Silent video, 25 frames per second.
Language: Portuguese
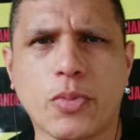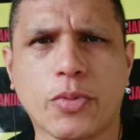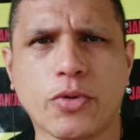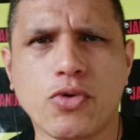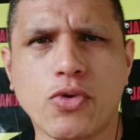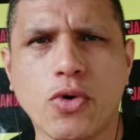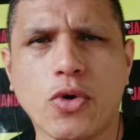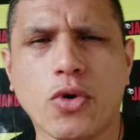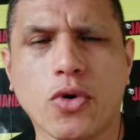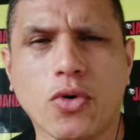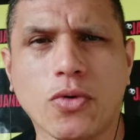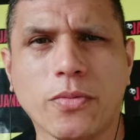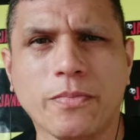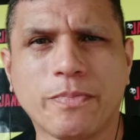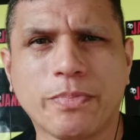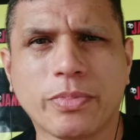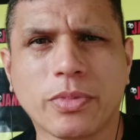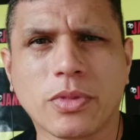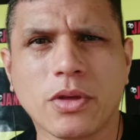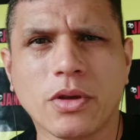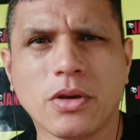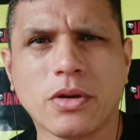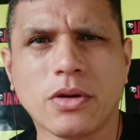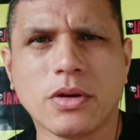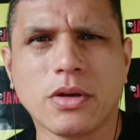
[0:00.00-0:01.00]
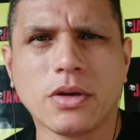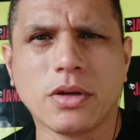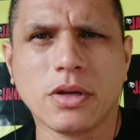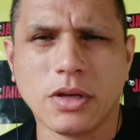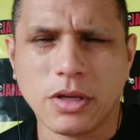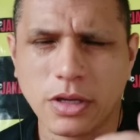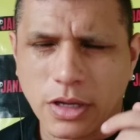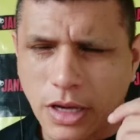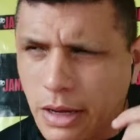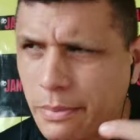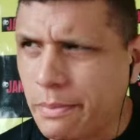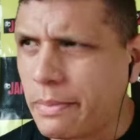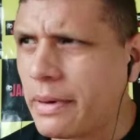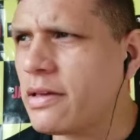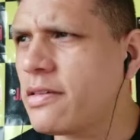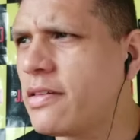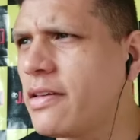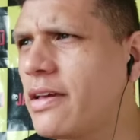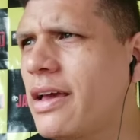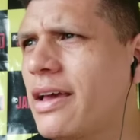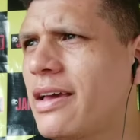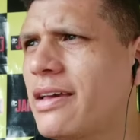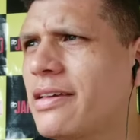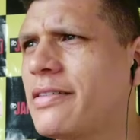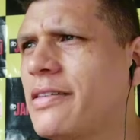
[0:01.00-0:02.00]
para o jogo? Rapaz,
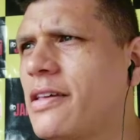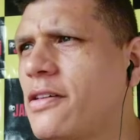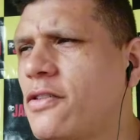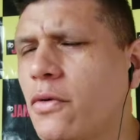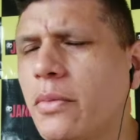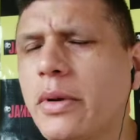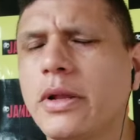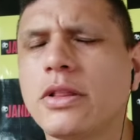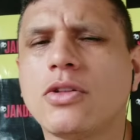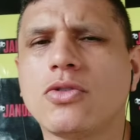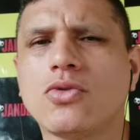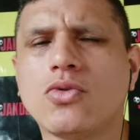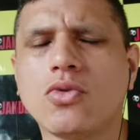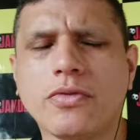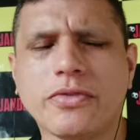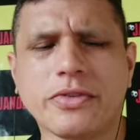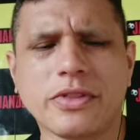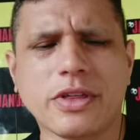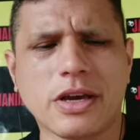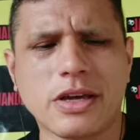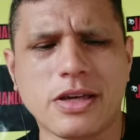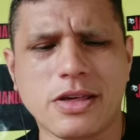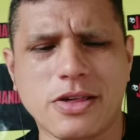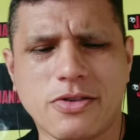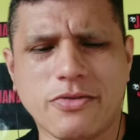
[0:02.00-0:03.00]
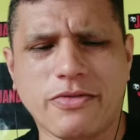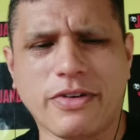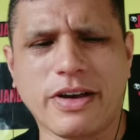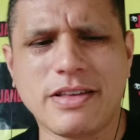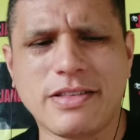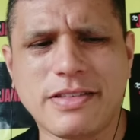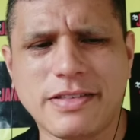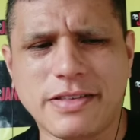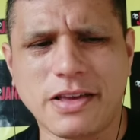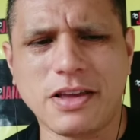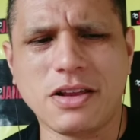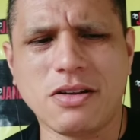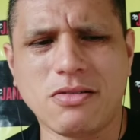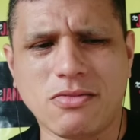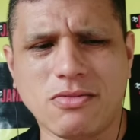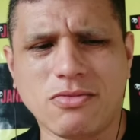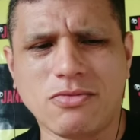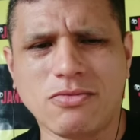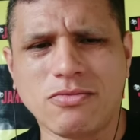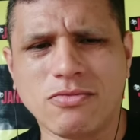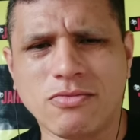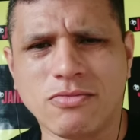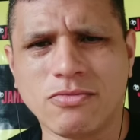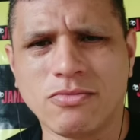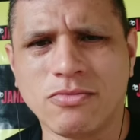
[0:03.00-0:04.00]
é, sem sombra de dúvidas, vai ser um,
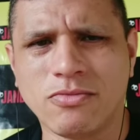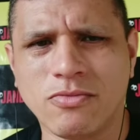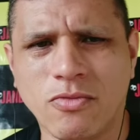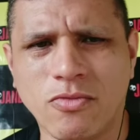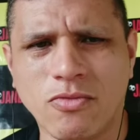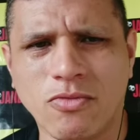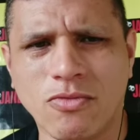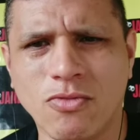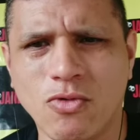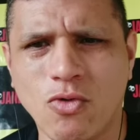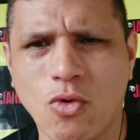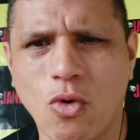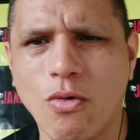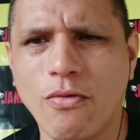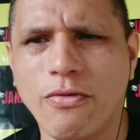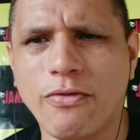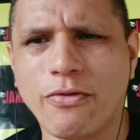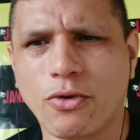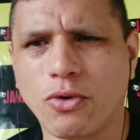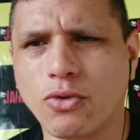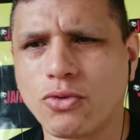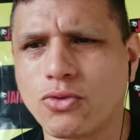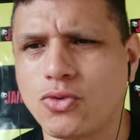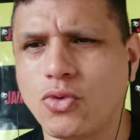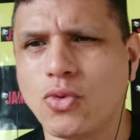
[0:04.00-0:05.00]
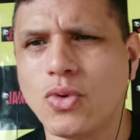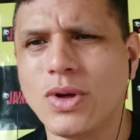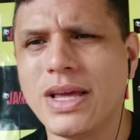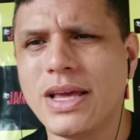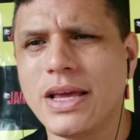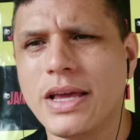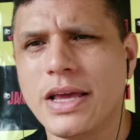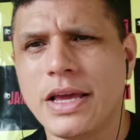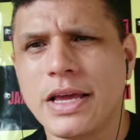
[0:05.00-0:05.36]
um, um confronto